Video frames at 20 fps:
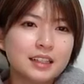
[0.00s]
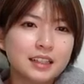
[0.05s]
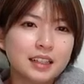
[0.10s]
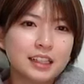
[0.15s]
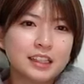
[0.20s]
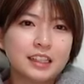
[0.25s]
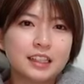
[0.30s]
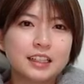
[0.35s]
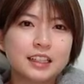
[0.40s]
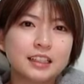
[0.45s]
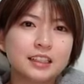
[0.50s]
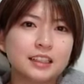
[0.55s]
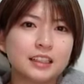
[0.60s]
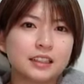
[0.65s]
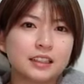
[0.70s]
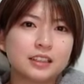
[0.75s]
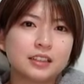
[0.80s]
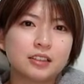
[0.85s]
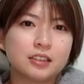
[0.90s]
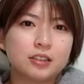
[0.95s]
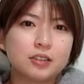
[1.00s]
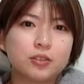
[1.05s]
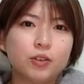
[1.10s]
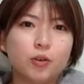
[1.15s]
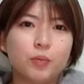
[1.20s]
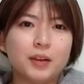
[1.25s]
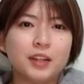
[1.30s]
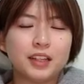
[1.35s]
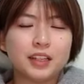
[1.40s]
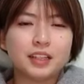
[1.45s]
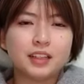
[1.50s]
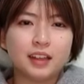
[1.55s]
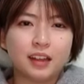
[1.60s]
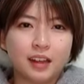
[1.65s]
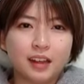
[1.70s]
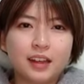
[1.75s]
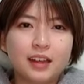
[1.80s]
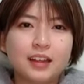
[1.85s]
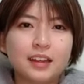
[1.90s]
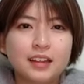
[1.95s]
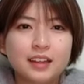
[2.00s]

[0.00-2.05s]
なんだかんだ今日まで来て